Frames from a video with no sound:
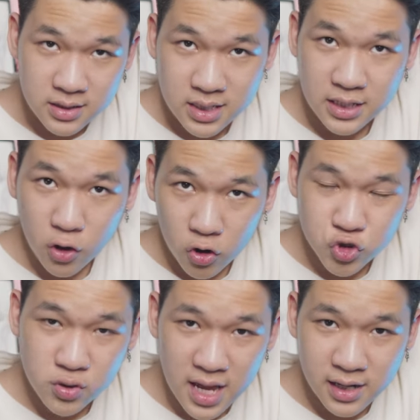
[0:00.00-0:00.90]
thì nó
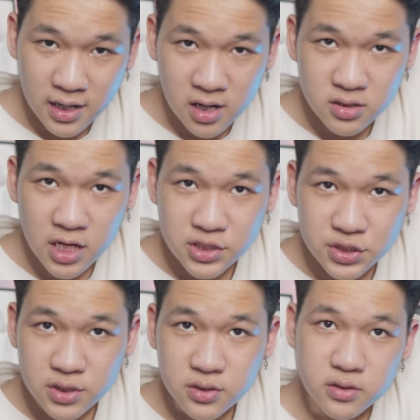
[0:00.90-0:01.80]
cho ra những cái
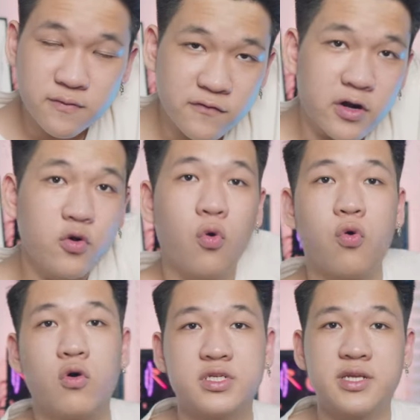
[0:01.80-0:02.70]
texture vừa đủ
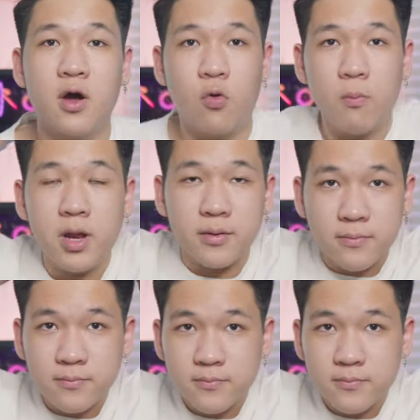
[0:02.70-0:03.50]
trên đầu của mình.